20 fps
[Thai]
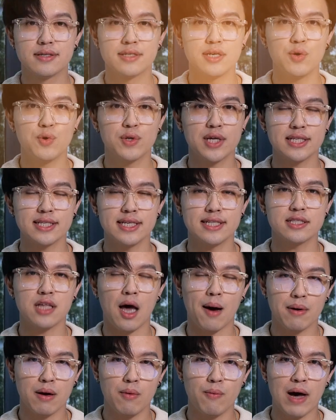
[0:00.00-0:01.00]
ซึ่งคุณทักษิณต
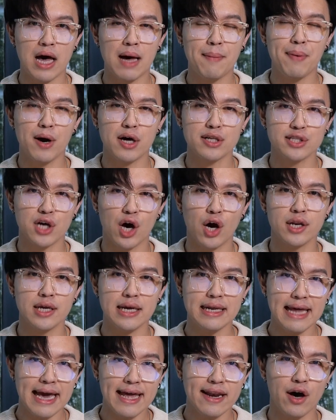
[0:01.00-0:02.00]
อบเราว่าพ่อสอ
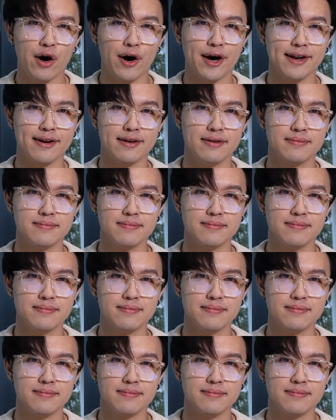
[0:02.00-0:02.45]
นี้แน่นอน